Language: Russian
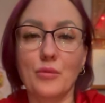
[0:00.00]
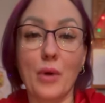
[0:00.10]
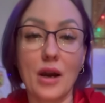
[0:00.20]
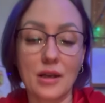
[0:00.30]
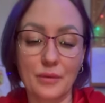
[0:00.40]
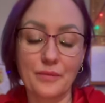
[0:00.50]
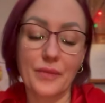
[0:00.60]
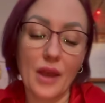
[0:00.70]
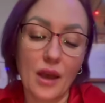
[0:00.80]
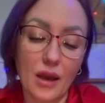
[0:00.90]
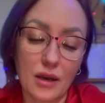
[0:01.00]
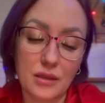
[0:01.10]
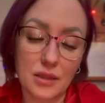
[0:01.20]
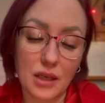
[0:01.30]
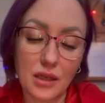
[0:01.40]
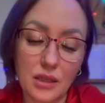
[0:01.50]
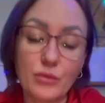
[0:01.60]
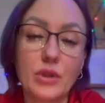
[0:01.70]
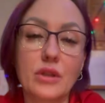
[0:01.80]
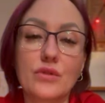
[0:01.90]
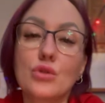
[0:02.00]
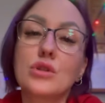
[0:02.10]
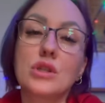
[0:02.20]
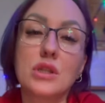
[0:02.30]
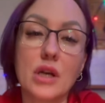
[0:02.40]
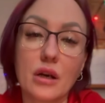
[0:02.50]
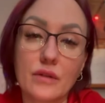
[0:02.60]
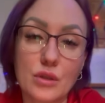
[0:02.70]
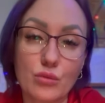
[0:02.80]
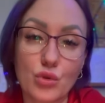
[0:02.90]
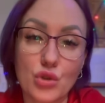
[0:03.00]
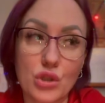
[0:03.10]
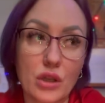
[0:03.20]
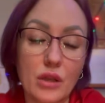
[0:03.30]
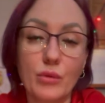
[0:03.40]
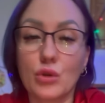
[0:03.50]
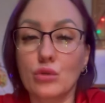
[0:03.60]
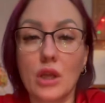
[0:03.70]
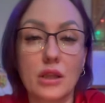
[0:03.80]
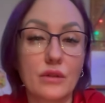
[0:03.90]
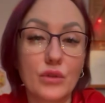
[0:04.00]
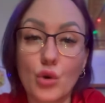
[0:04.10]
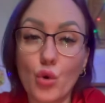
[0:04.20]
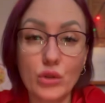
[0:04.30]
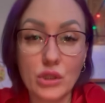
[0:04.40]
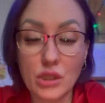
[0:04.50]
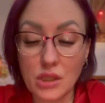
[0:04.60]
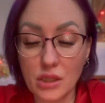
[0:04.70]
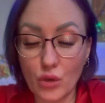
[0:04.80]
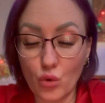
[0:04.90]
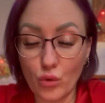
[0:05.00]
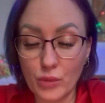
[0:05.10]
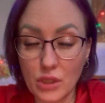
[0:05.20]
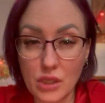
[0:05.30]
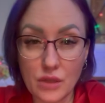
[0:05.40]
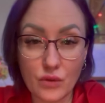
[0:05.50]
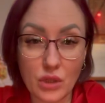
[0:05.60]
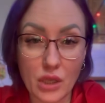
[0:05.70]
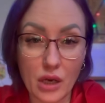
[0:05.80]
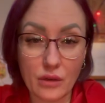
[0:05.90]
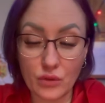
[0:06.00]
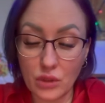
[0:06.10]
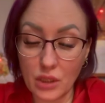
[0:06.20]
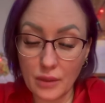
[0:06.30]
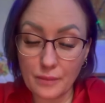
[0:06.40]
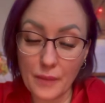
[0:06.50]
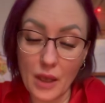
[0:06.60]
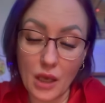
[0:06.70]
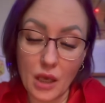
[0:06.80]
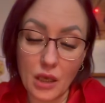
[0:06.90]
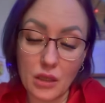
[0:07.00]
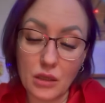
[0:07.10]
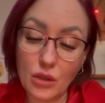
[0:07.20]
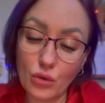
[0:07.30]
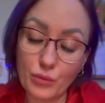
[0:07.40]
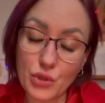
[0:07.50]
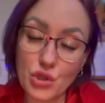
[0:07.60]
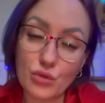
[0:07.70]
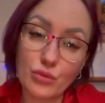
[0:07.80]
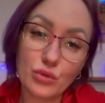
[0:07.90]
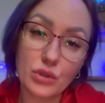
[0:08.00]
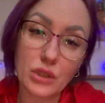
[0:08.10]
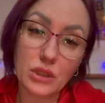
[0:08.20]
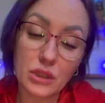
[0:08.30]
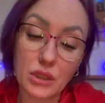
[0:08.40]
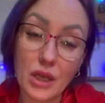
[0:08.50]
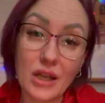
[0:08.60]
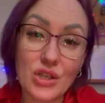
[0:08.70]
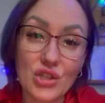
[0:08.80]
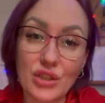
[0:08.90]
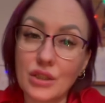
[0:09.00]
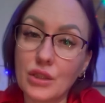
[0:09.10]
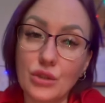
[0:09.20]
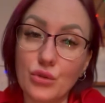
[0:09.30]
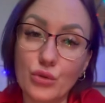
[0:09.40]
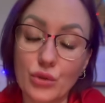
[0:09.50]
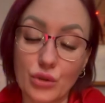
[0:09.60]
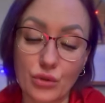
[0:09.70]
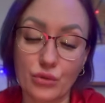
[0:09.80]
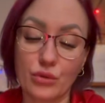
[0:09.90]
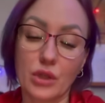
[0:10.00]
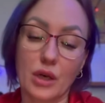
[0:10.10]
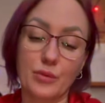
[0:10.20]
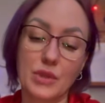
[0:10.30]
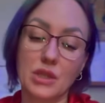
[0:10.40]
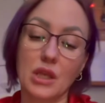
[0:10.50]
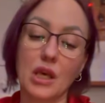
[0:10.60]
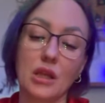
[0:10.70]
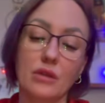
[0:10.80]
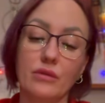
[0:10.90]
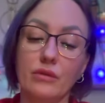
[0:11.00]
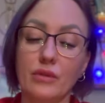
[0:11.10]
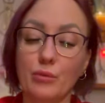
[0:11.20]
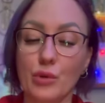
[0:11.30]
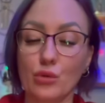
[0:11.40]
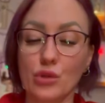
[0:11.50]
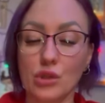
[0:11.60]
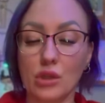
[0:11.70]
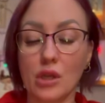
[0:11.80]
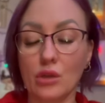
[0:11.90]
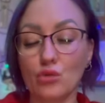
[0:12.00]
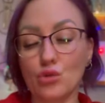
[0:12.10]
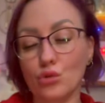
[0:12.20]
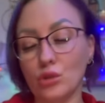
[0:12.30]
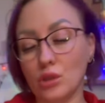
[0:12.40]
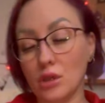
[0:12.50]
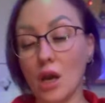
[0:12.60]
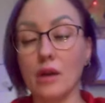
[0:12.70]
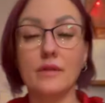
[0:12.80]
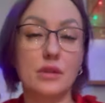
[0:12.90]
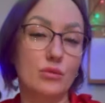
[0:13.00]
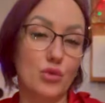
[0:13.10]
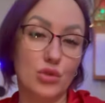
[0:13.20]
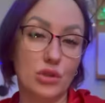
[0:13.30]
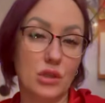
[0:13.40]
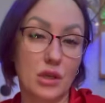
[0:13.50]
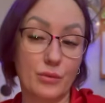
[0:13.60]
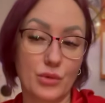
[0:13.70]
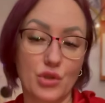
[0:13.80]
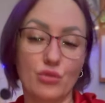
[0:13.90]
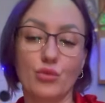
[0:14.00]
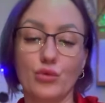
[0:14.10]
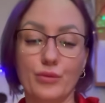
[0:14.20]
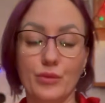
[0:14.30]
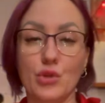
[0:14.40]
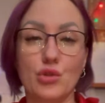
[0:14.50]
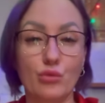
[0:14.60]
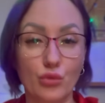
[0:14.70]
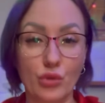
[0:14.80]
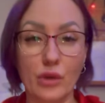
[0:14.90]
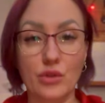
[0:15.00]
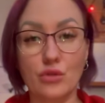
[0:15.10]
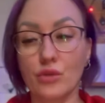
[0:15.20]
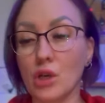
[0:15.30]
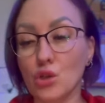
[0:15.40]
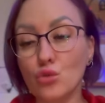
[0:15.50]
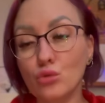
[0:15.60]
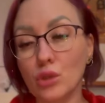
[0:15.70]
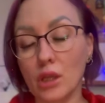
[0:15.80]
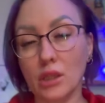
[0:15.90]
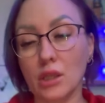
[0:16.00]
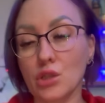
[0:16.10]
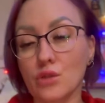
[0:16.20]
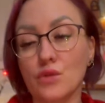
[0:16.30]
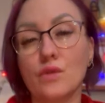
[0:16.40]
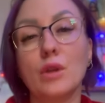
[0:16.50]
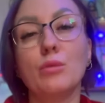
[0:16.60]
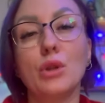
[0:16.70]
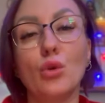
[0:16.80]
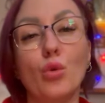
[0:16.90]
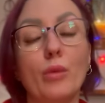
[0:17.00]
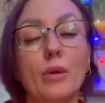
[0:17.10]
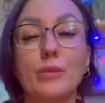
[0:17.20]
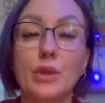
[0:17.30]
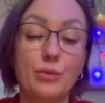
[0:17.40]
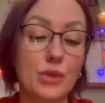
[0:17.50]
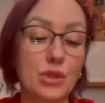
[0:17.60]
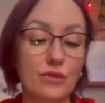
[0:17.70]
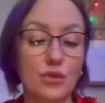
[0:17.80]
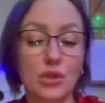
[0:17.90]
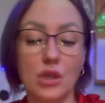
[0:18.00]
пары. А, да, именно в соцсетях, возможно, либо куда-то выходите, знакомитесь, вот так вот, да, но почему-то это дальше не идет никуда. Постоянно вы в вопросе, да, ну что не так, возможно, да, почему? Почему я же хожу куда-то, я же не все время дома, переписываюсь с